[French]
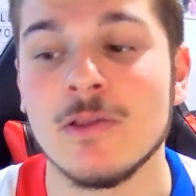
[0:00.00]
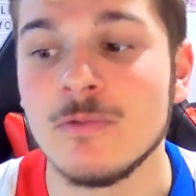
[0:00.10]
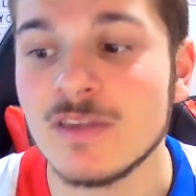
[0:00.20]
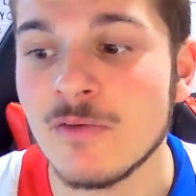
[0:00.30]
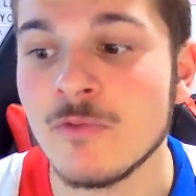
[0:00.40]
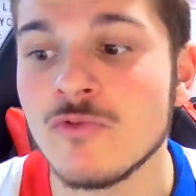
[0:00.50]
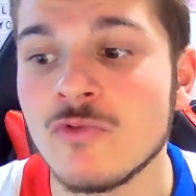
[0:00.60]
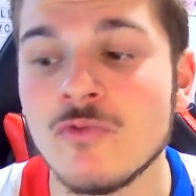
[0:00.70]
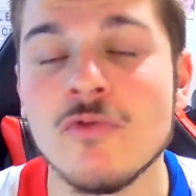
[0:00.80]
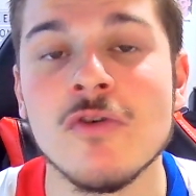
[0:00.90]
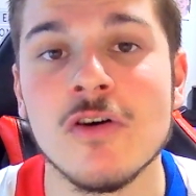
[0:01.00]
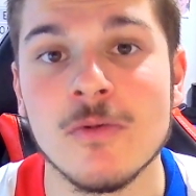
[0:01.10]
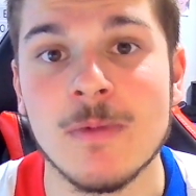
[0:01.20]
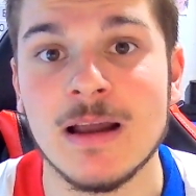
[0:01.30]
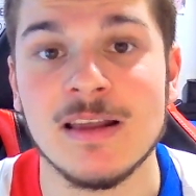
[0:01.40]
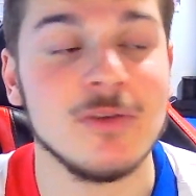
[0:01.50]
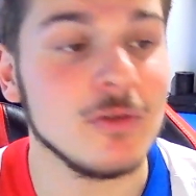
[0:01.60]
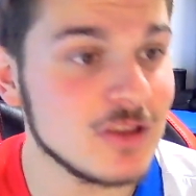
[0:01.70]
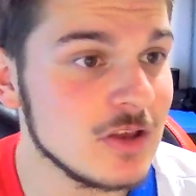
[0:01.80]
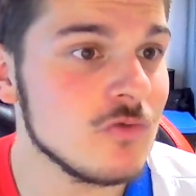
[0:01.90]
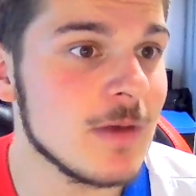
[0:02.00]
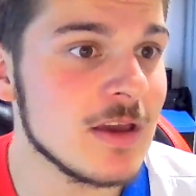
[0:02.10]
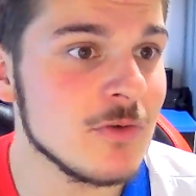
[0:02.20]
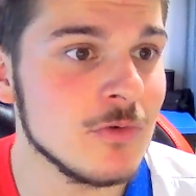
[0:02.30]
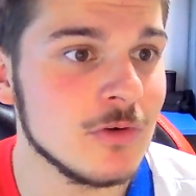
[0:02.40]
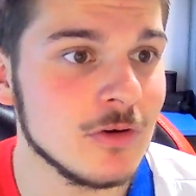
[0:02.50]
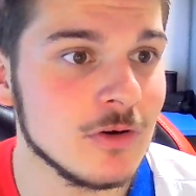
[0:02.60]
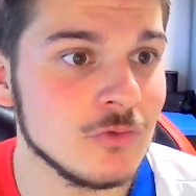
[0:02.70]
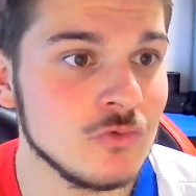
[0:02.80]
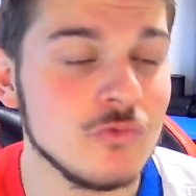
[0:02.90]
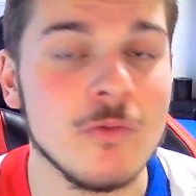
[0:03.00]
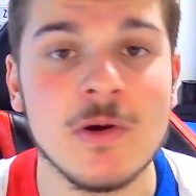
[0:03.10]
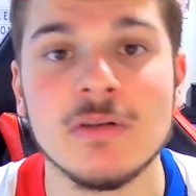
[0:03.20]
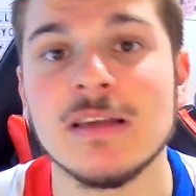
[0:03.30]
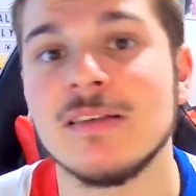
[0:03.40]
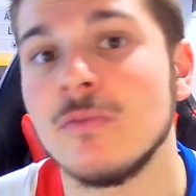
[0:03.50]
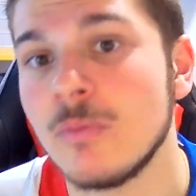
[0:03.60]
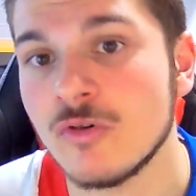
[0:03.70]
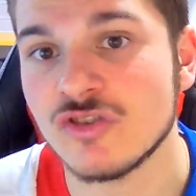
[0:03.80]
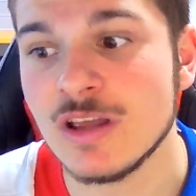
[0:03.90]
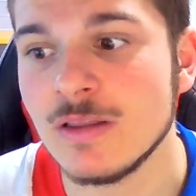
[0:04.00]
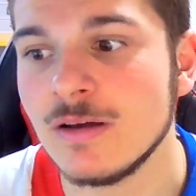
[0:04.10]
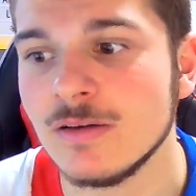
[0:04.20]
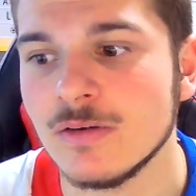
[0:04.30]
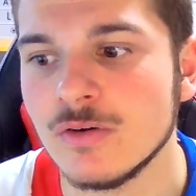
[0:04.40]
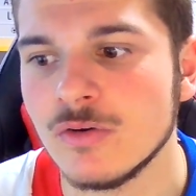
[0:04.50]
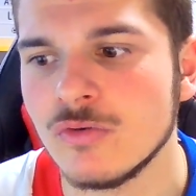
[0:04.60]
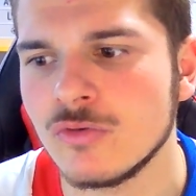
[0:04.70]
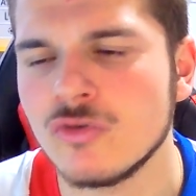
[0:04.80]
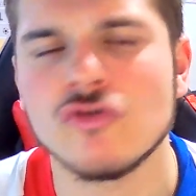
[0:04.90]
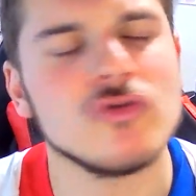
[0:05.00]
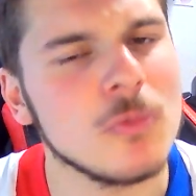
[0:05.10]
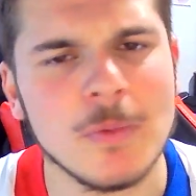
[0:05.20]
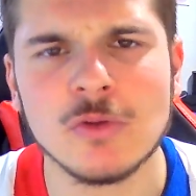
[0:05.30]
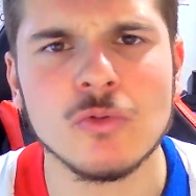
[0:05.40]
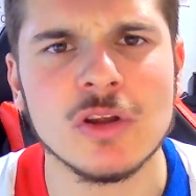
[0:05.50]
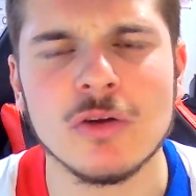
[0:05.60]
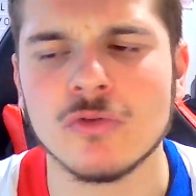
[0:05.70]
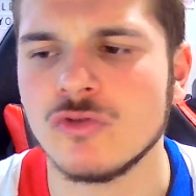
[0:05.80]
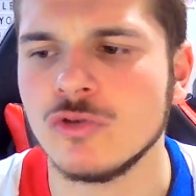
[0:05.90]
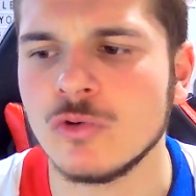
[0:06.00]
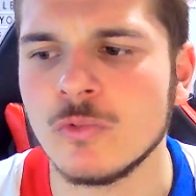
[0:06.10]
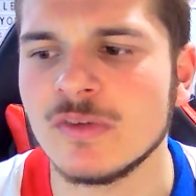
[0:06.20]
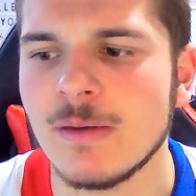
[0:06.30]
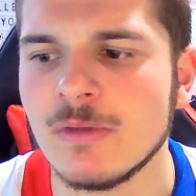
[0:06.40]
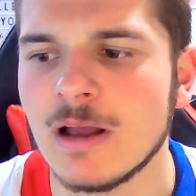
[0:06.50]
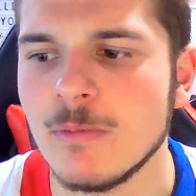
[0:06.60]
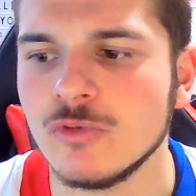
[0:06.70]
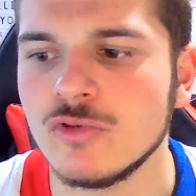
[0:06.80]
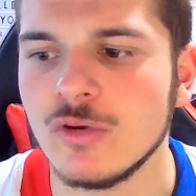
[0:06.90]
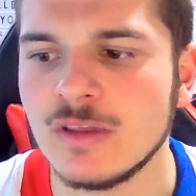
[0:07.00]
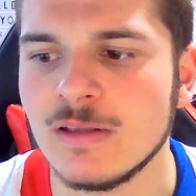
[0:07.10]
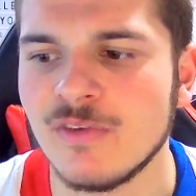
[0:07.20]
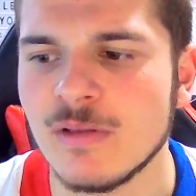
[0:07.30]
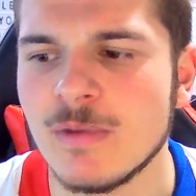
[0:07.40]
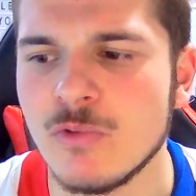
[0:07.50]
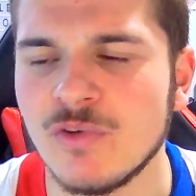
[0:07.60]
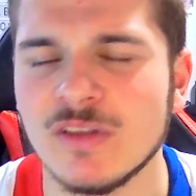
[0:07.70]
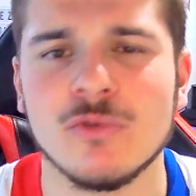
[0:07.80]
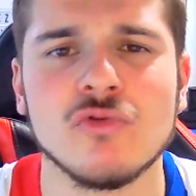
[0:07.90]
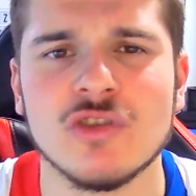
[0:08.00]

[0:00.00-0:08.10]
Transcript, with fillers: Nous avons du coup euh, bah, la sortie du maillot, euh, du nouveau maillot de la saison prochaine, hein, euh, que je comprends pas trop d'ailleurs ce genre de concept réellement de sortir les fins de maillot en fin de saison.